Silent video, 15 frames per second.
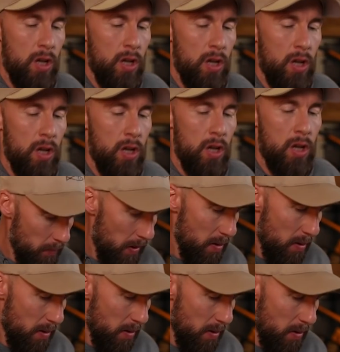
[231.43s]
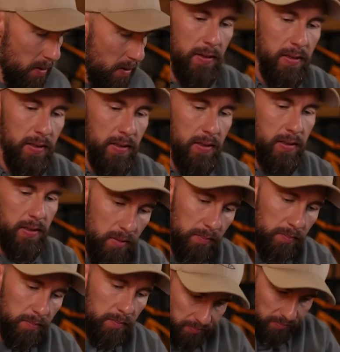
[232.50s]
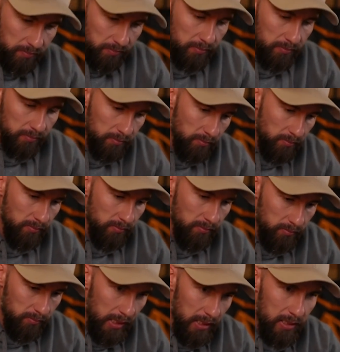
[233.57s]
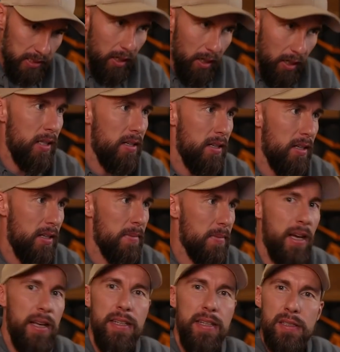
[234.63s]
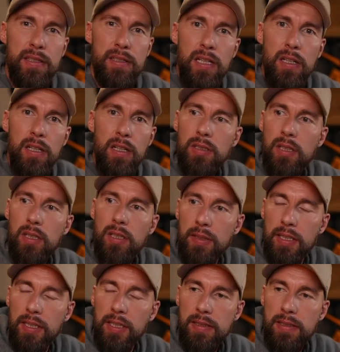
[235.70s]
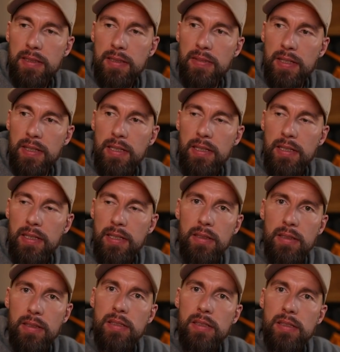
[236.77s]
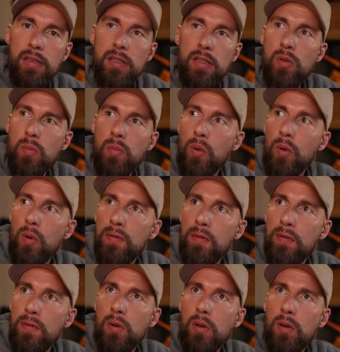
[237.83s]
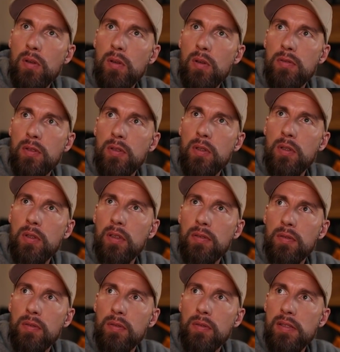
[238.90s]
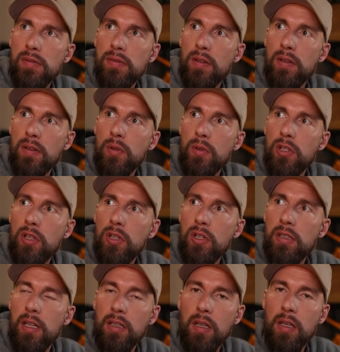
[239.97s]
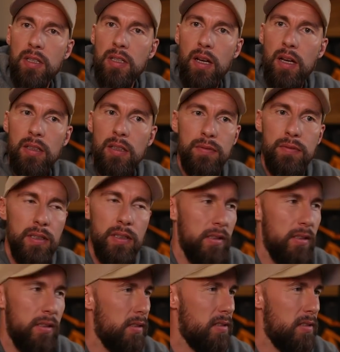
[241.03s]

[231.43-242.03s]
Muss man sich mal überlegen, ne? Also, ich glaube, den Namen kennen jetzt viele Leute auf der ganzen Welt. Die ist eine Symbolfigur für Fridays for Future. Die hat damit ja angefangen, ne?